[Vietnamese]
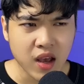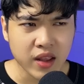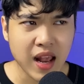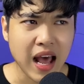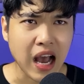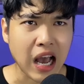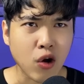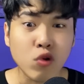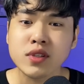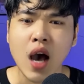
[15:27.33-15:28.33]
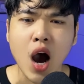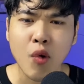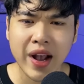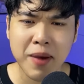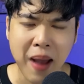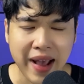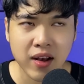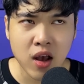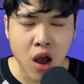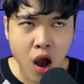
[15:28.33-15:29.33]
Thế là cổ sợ quá các bạn.
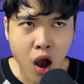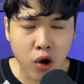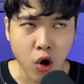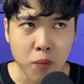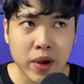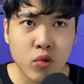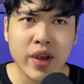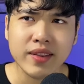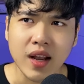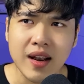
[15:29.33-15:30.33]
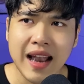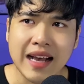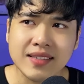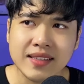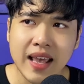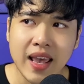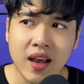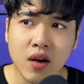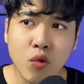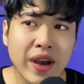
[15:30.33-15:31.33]
Cổ mới quyết định là sẽ
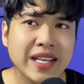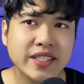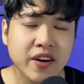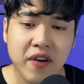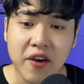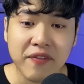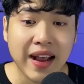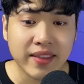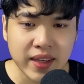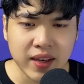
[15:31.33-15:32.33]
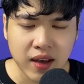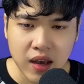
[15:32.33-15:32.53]
quay trở về Phan Thiết,